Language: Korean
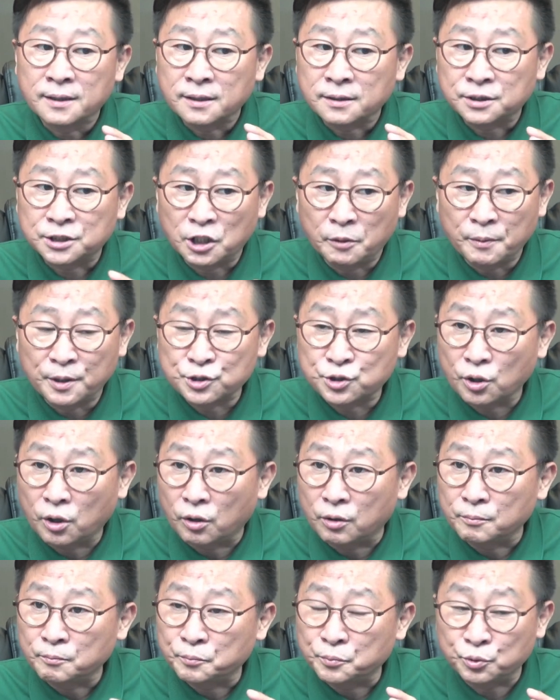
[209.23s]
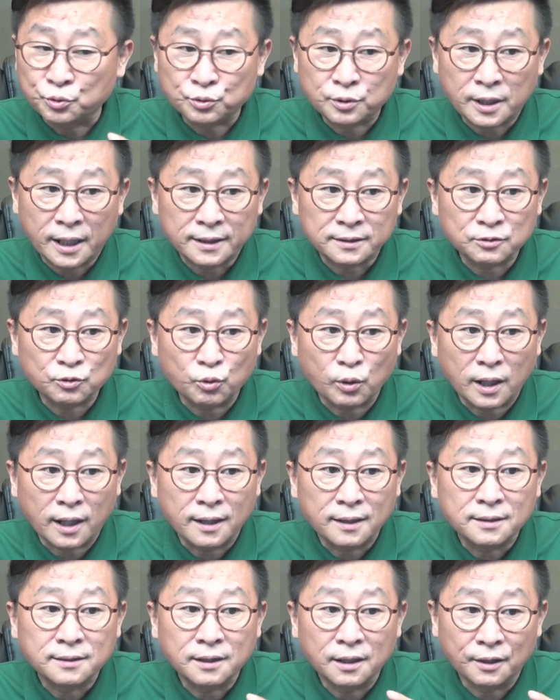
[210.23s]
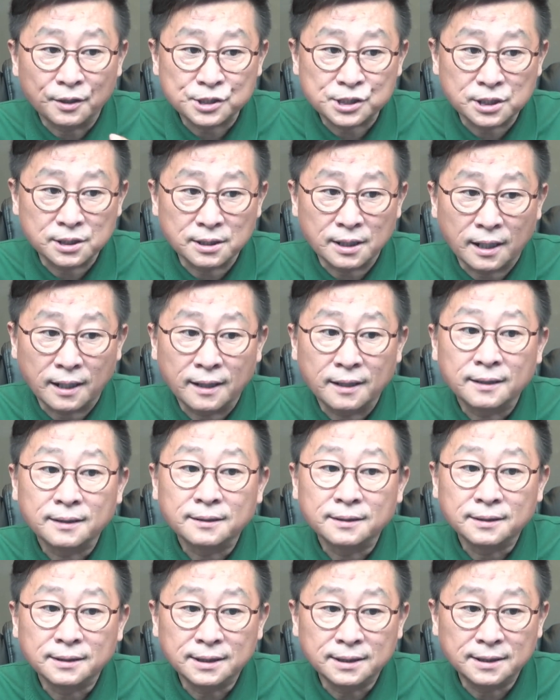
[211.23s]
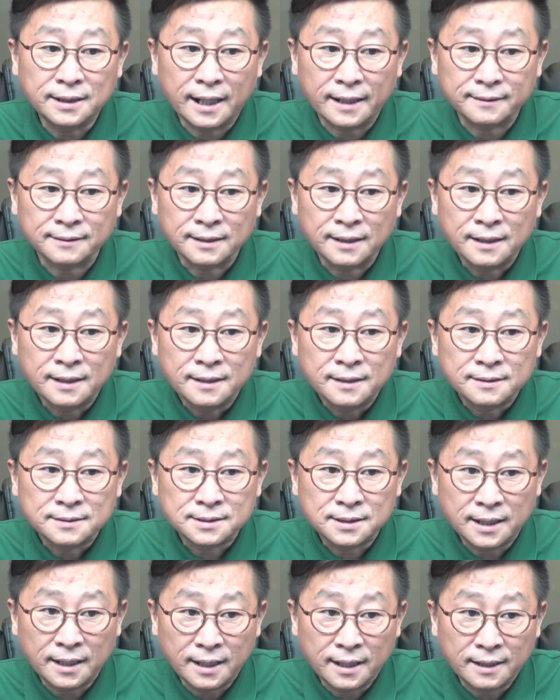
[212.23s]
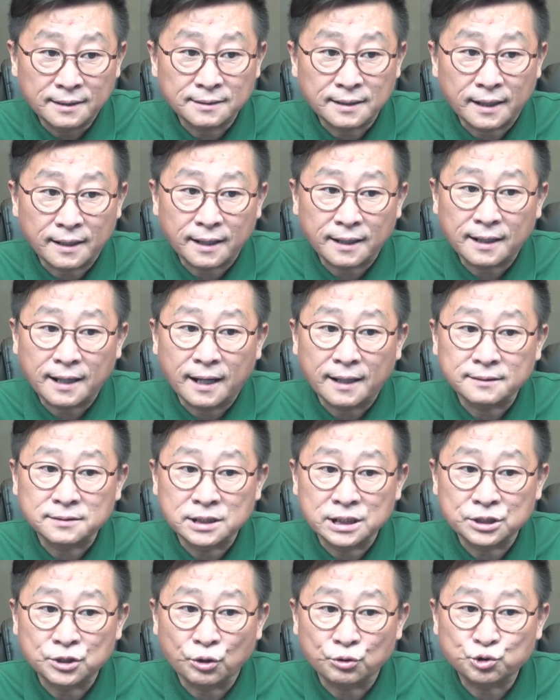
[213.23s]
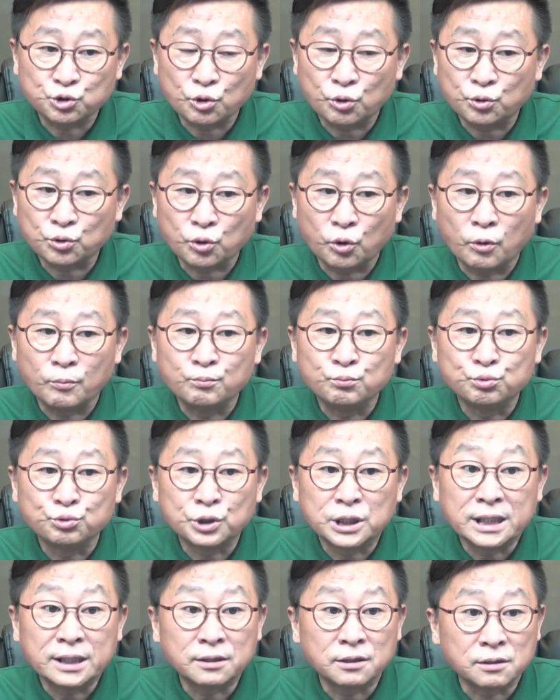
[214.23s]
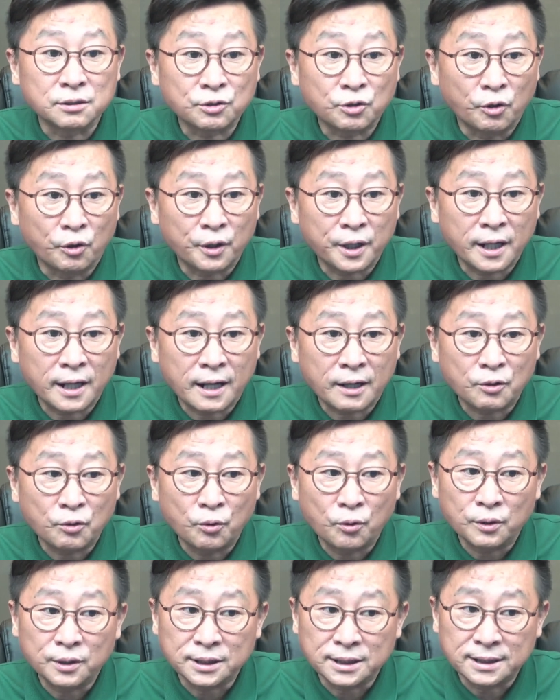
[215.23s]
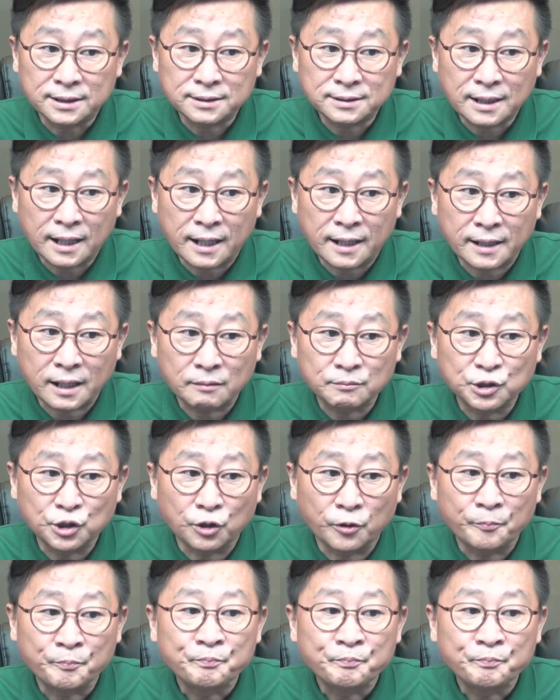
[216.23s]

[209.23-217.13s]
그러면서 북한과 러시아, 이란 세 나라가 지속적으로 무기를 거래하고 있다라며